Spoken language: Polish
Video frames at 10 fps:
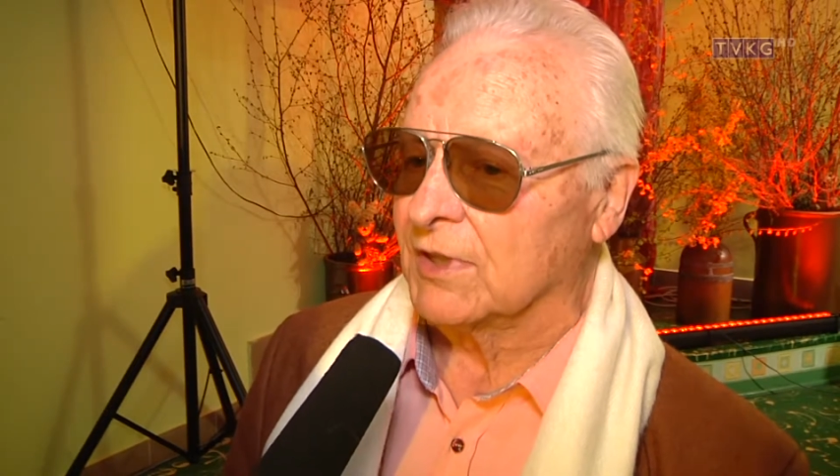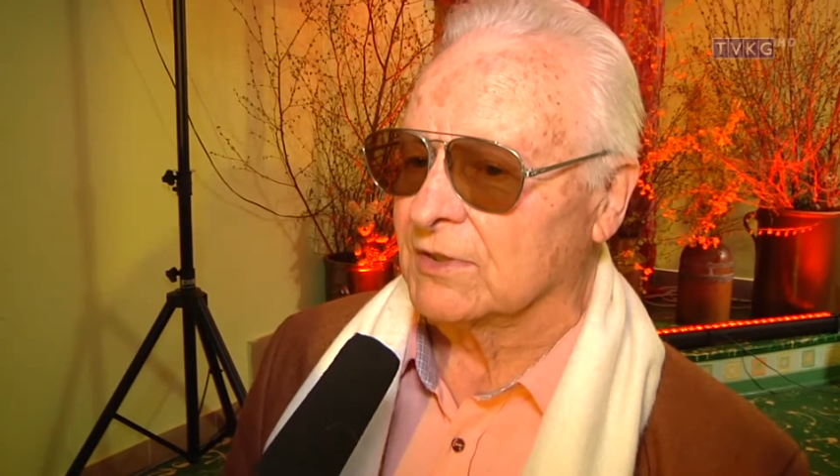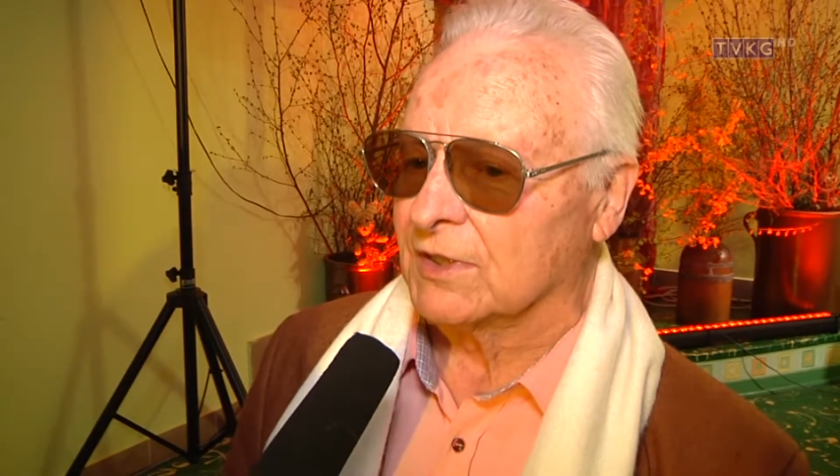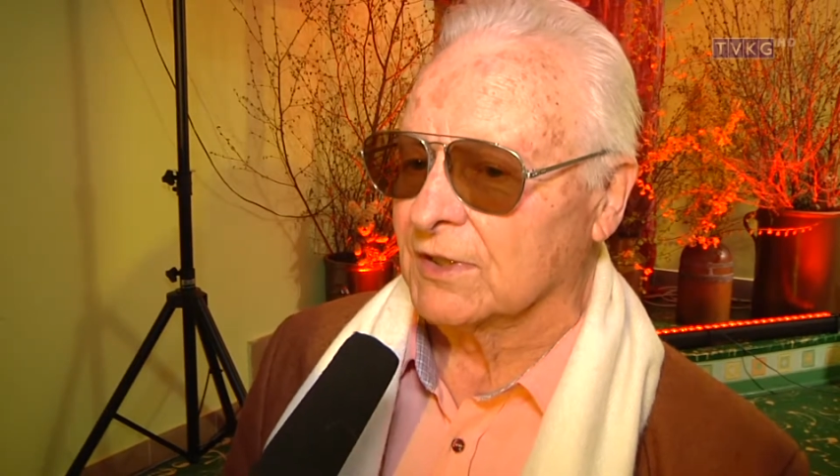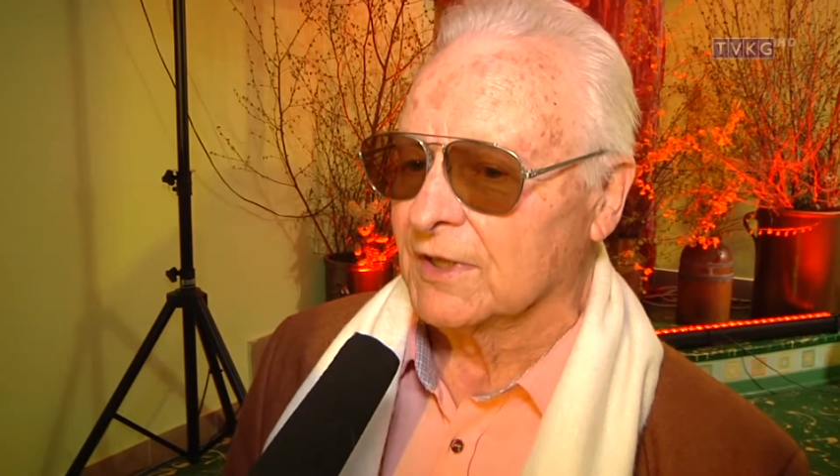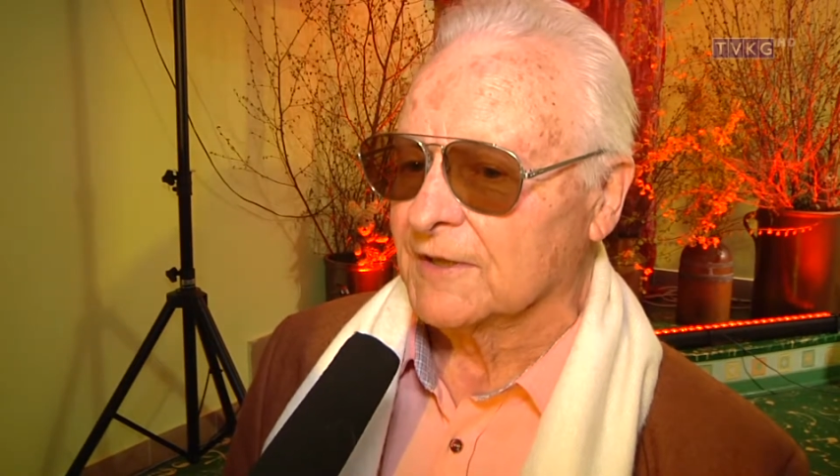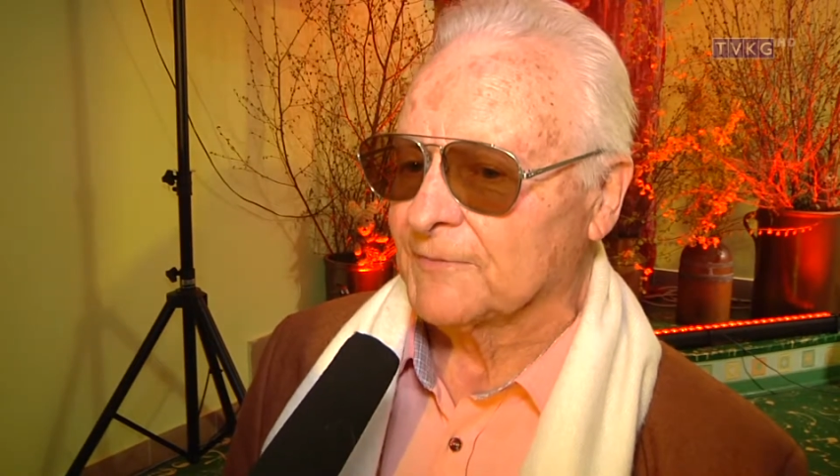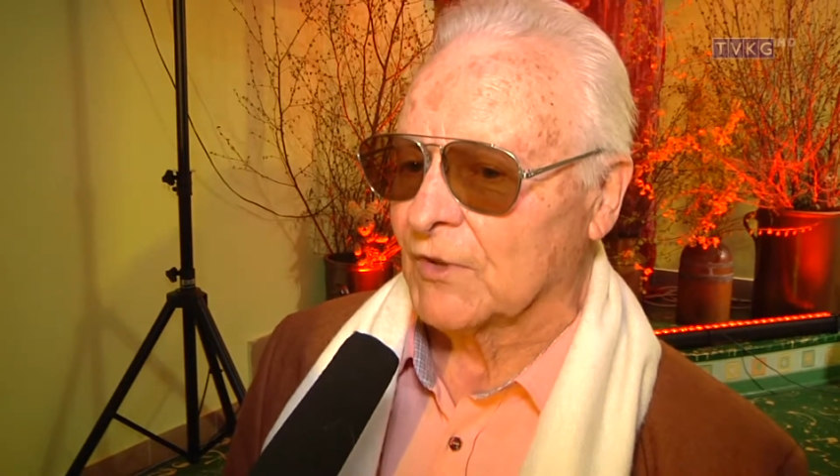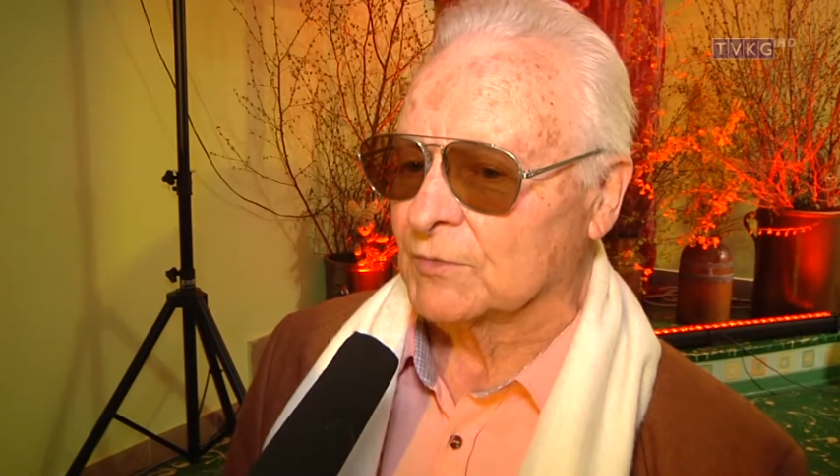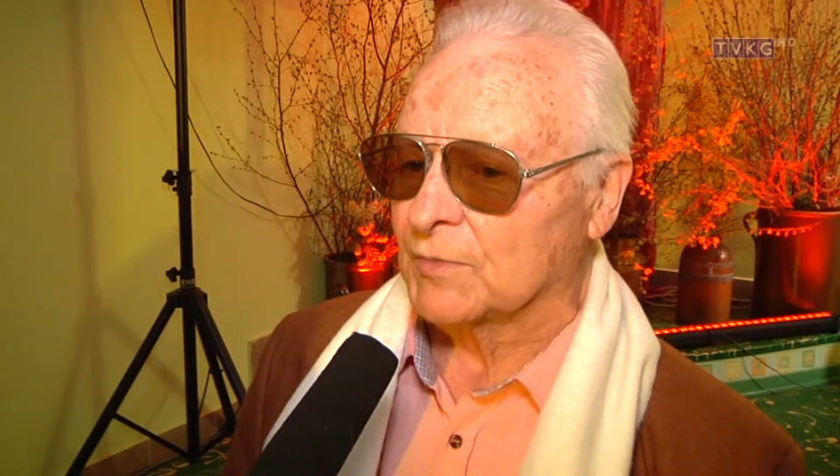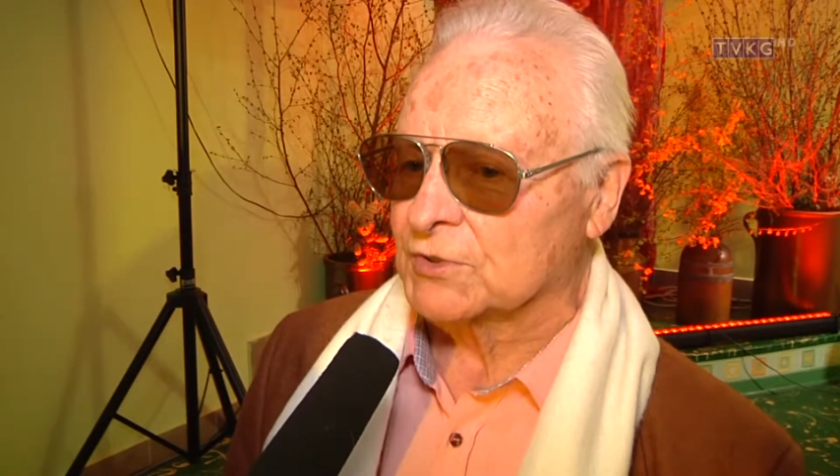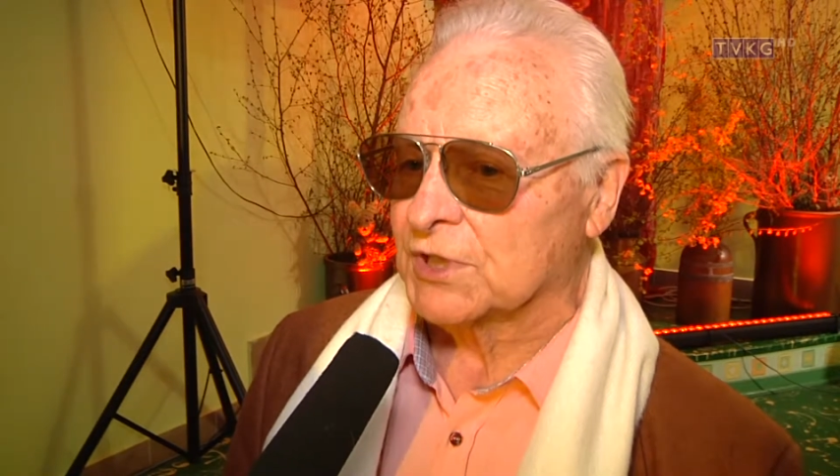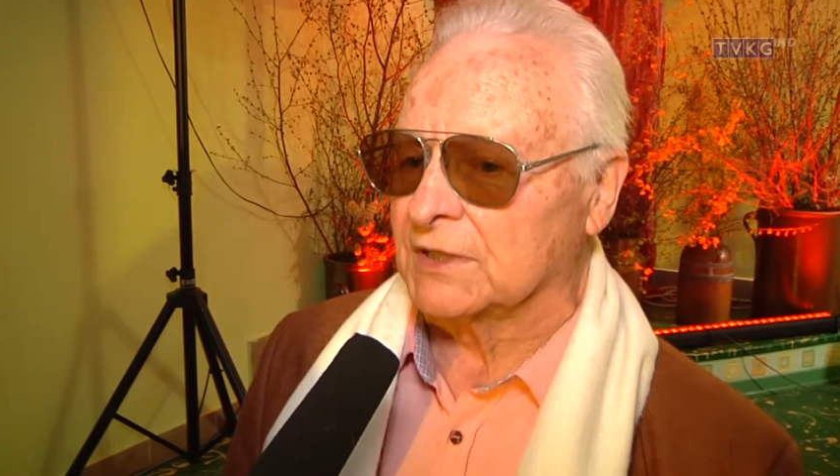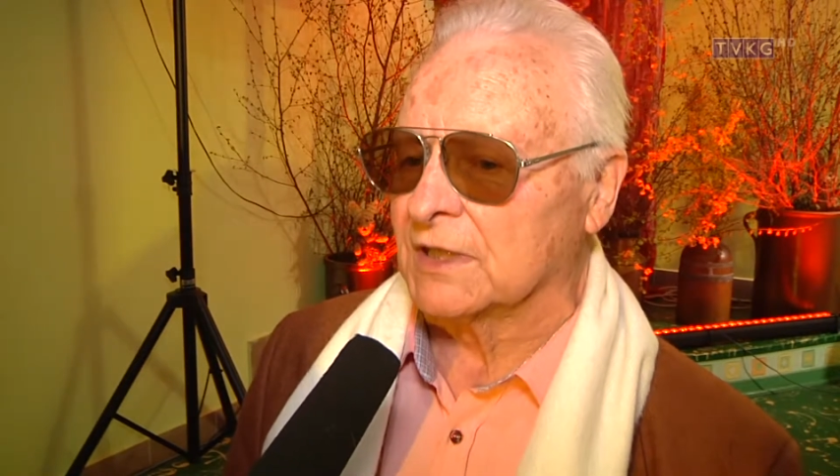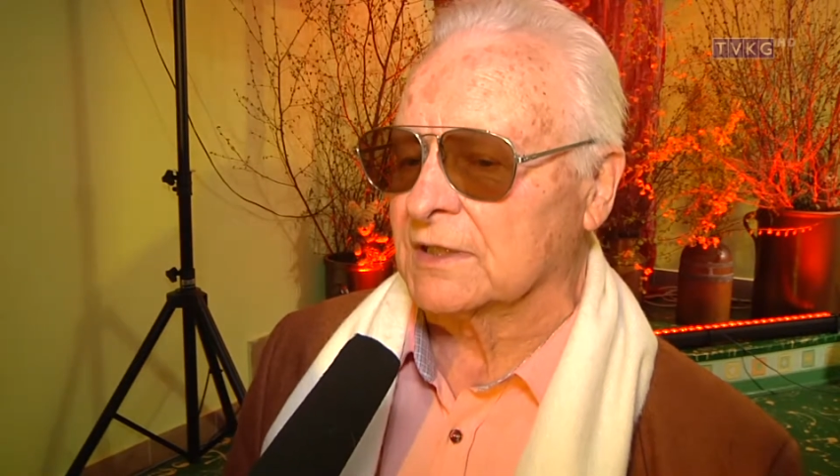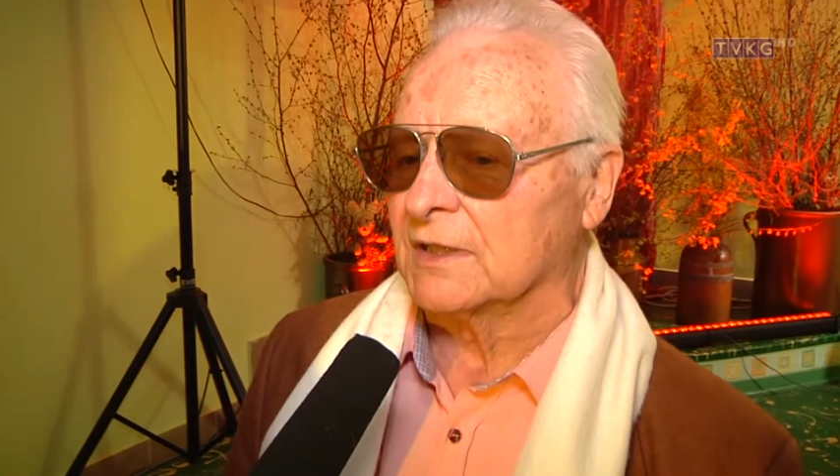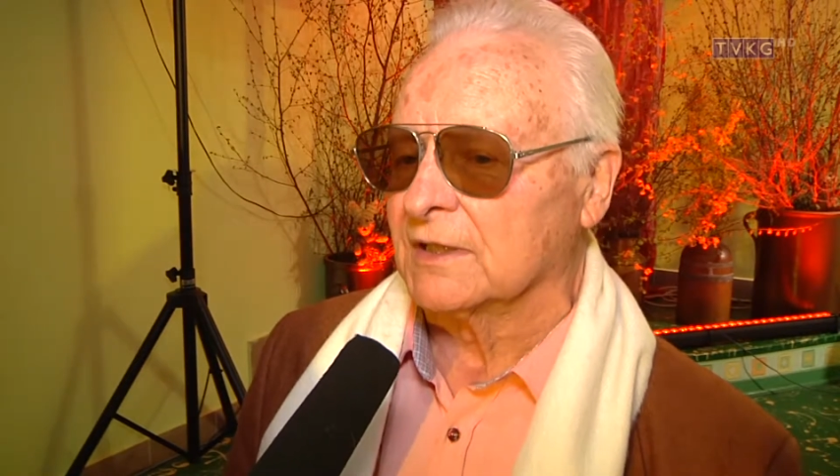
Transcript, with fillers: święty odpoczynek,